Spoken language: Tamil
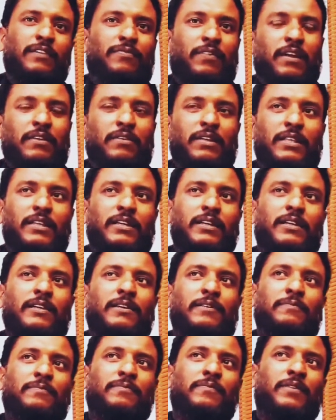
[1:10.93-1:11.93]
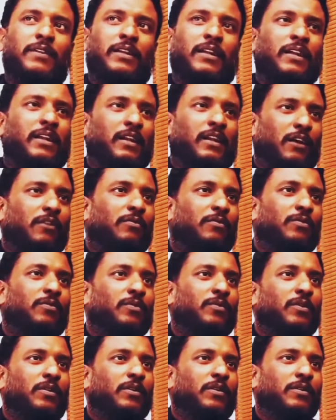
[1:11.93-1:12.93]
லைஃப்பில் வந்து லவ்
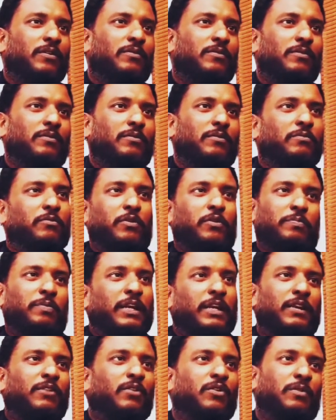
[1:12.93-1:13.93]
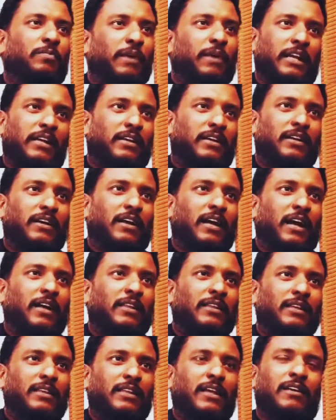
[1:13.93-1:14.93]
ஒரு பெரிய ஒரு பார்ட்டு
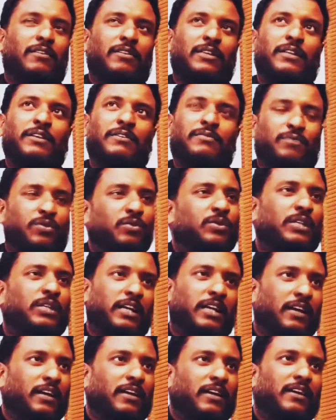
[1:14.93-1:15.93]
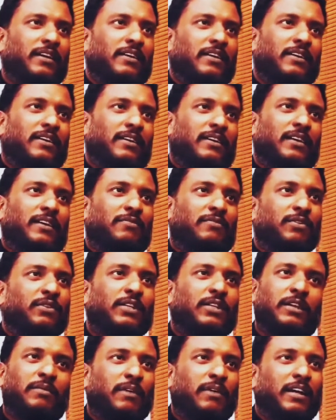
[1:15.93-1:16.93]
அதுதான் வந்து ஃப்யூச்சரு
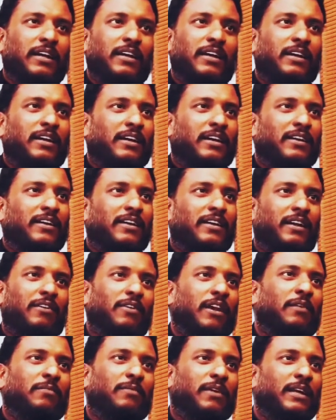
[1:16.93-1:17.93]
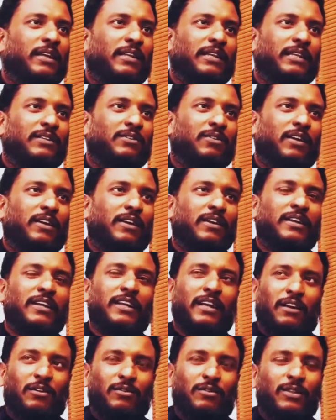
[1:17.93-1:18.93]
ஃப்யூச்சரை பாருங்கள் லவ்லாம் பண்ணாதீங்கன்னு சொல்லலாம்
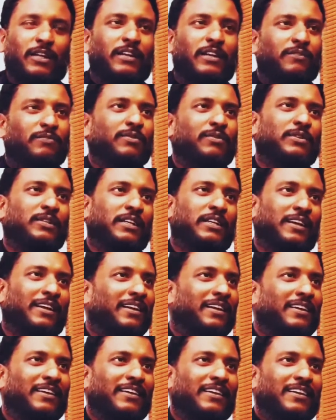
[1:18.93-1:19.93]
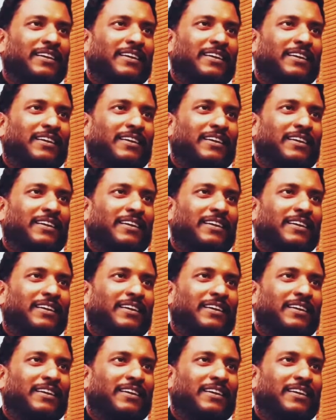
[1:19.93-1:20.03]
டே லவ் தான்ட ஃப்யூச்சரு